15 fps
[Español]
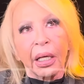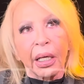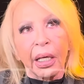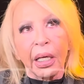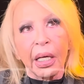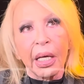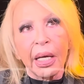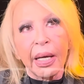
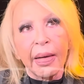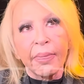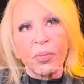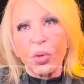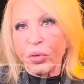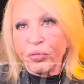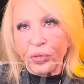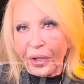eh,
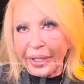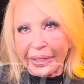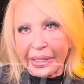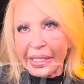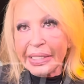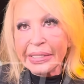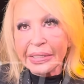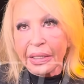muy
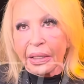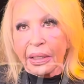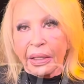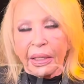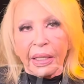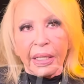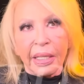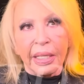fuertes
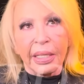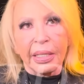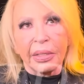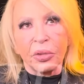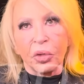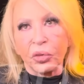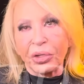eh,